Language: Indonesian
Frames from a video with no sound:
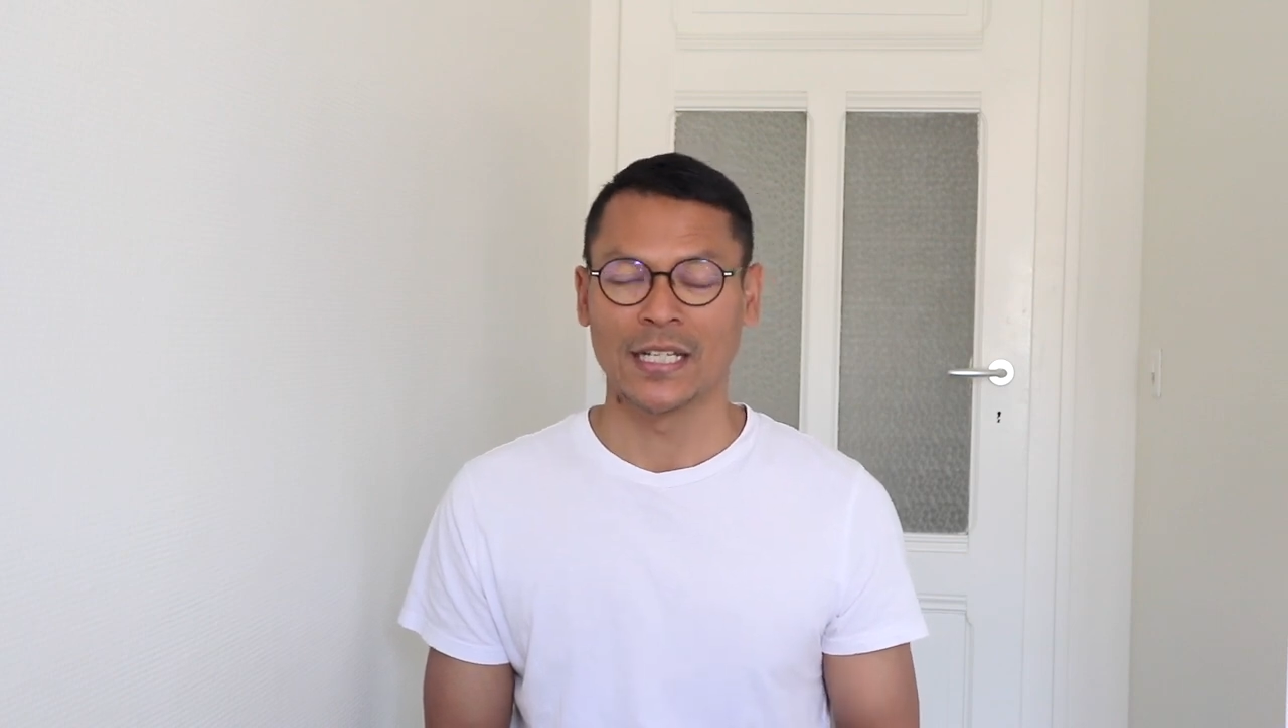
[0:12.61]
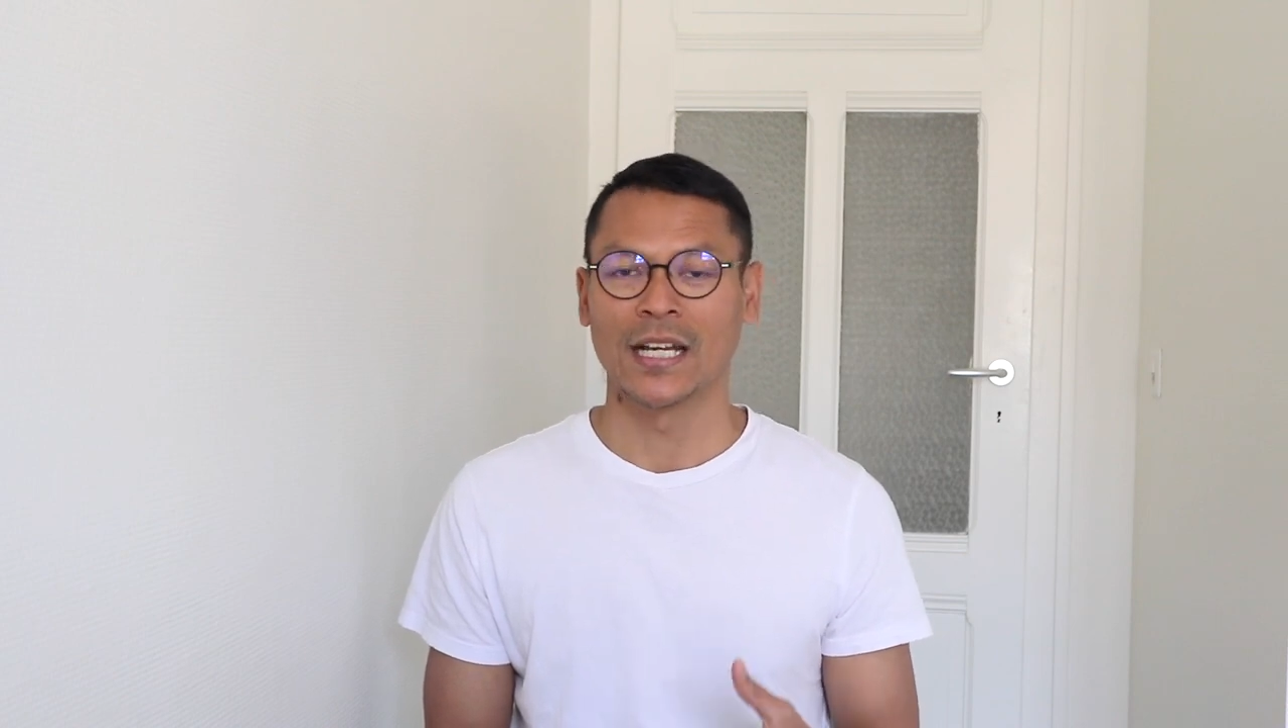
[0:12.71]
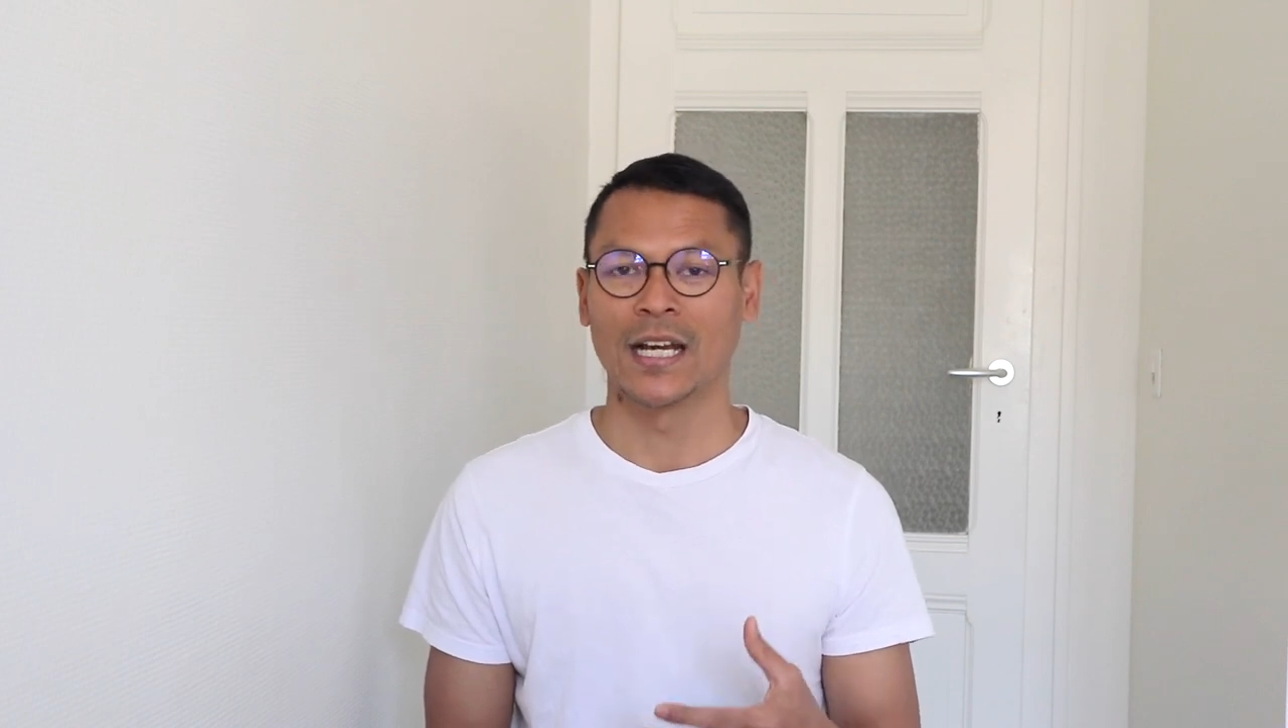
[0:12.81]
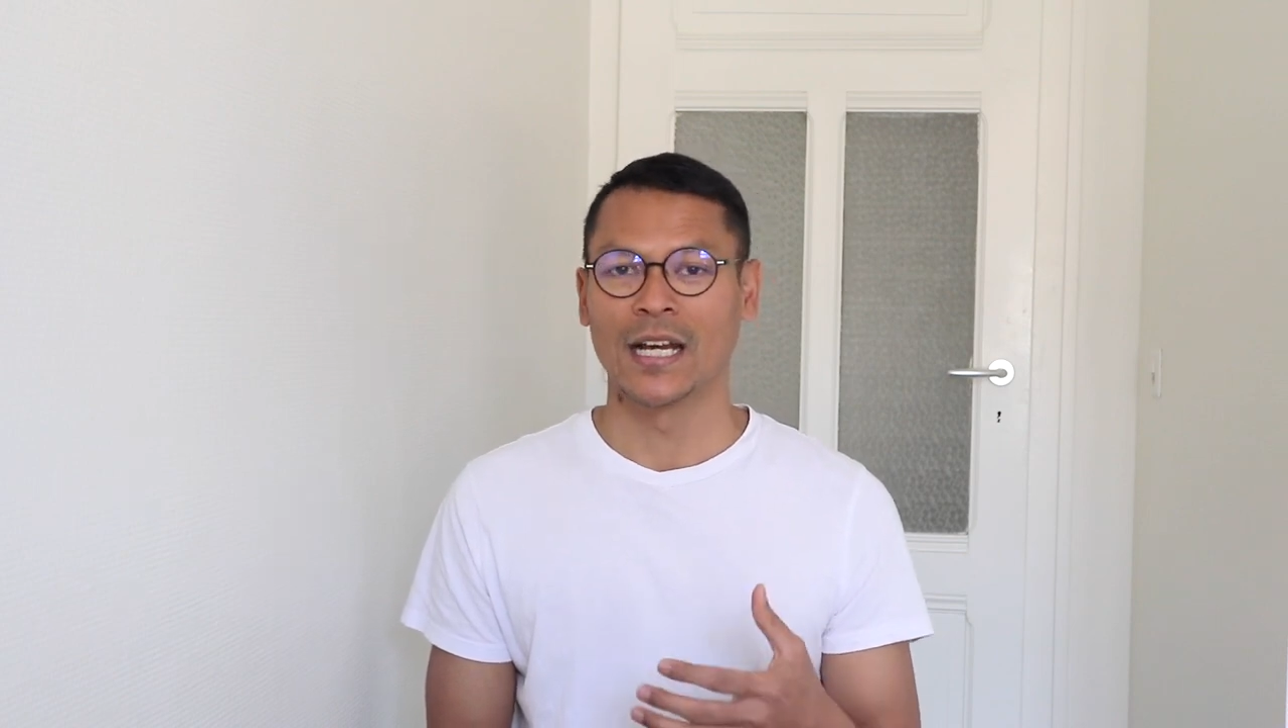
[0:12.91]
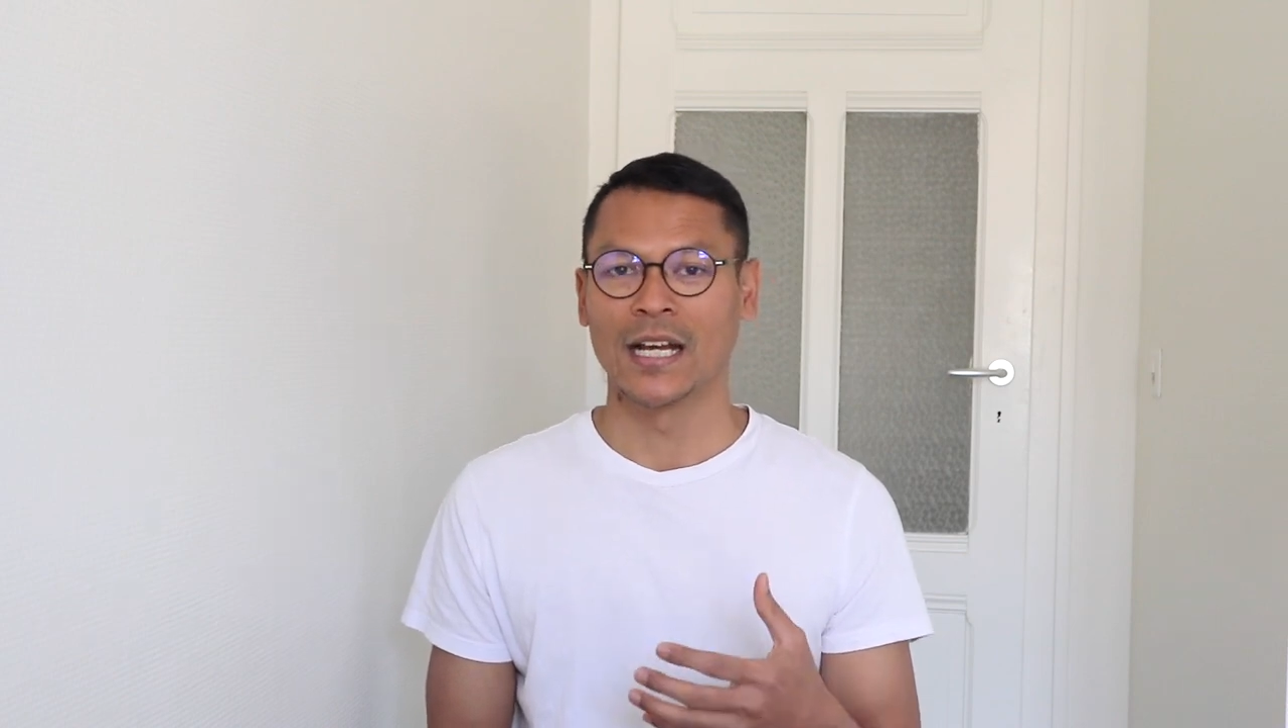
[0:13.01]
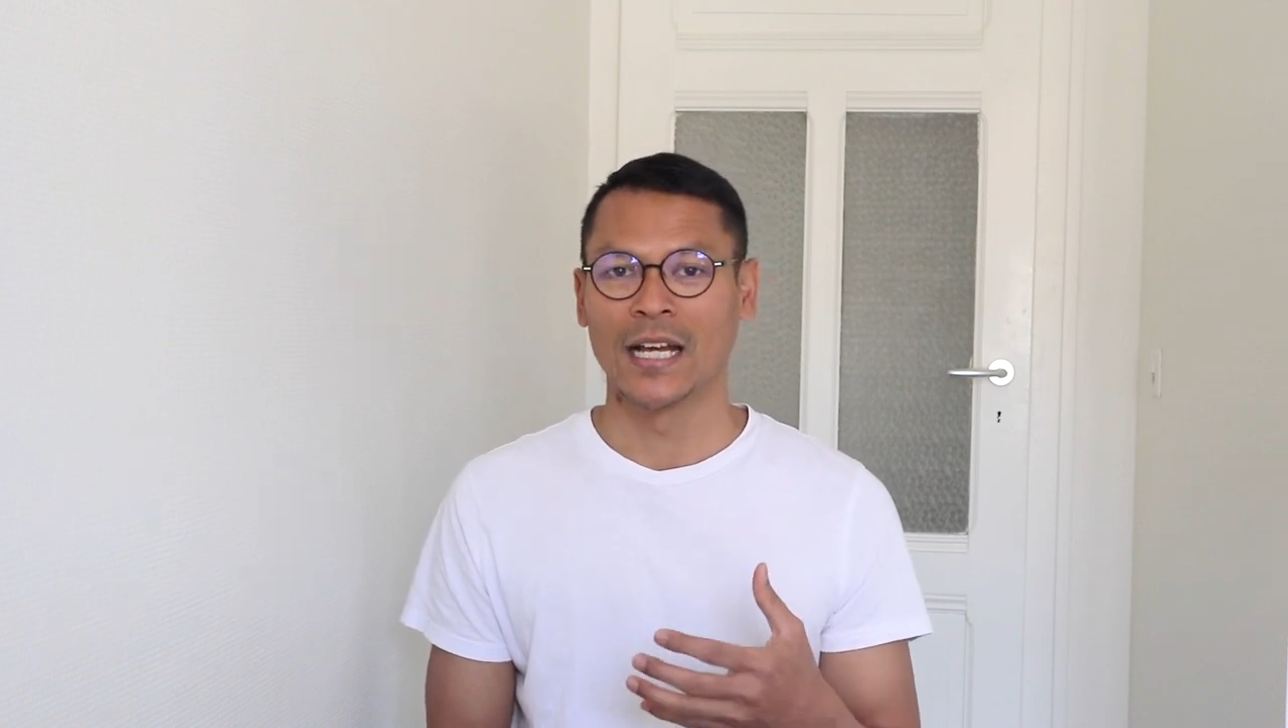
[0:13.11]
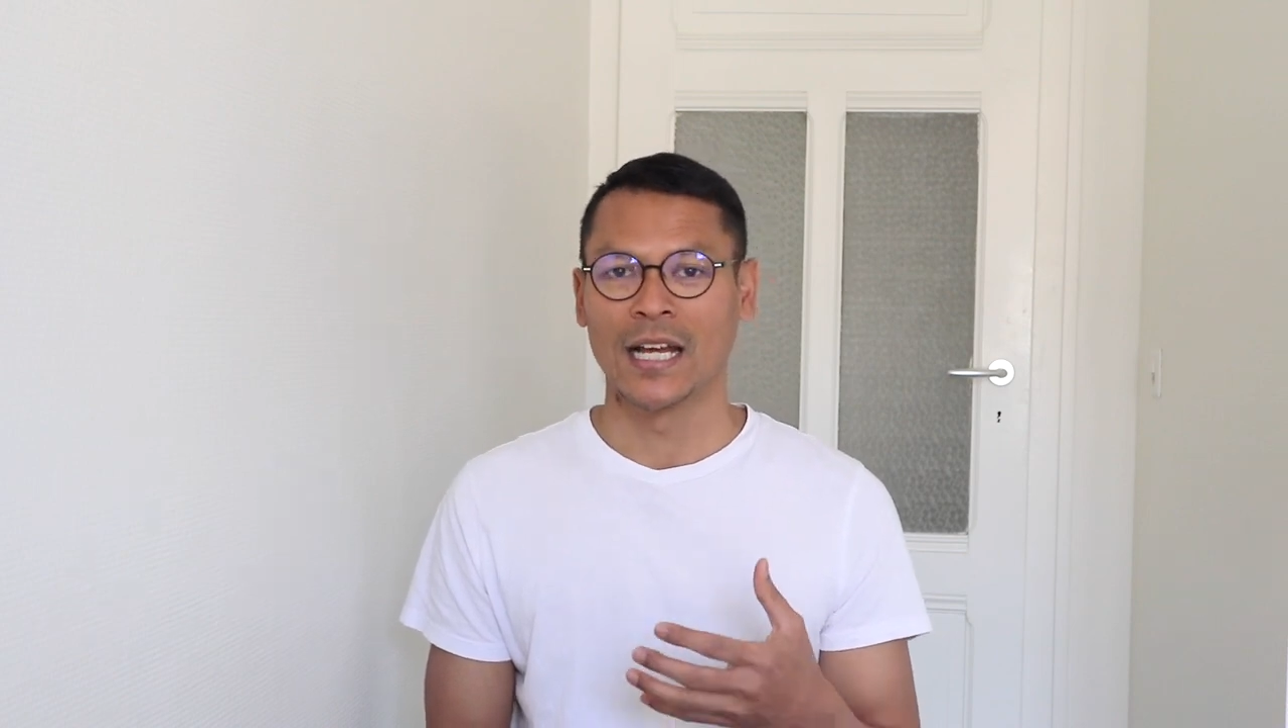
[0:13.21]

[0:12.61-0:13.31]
uh,